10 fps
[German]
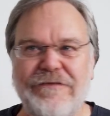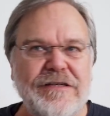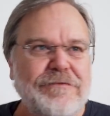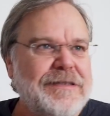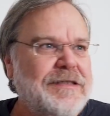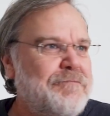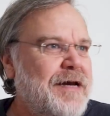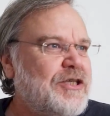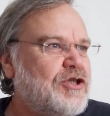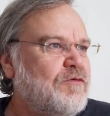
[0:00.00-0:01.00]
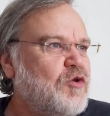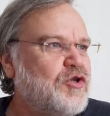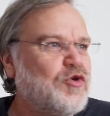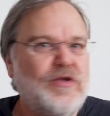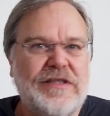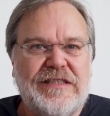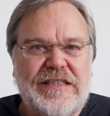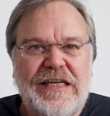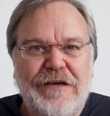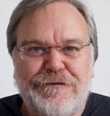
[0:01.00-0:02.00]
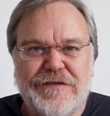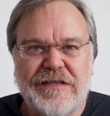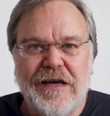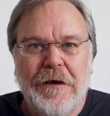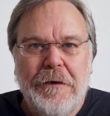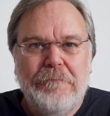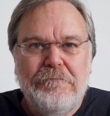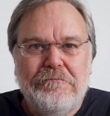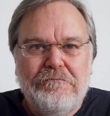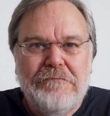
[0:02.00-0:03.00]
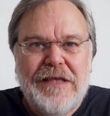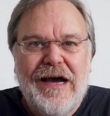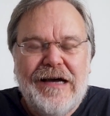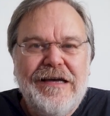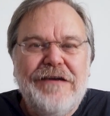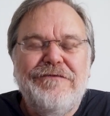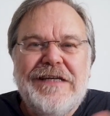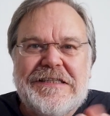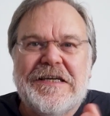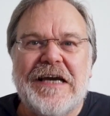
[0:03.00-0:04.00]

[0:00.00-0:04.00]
etwas, was den Menschen wohl zutiefst ja, irgendwie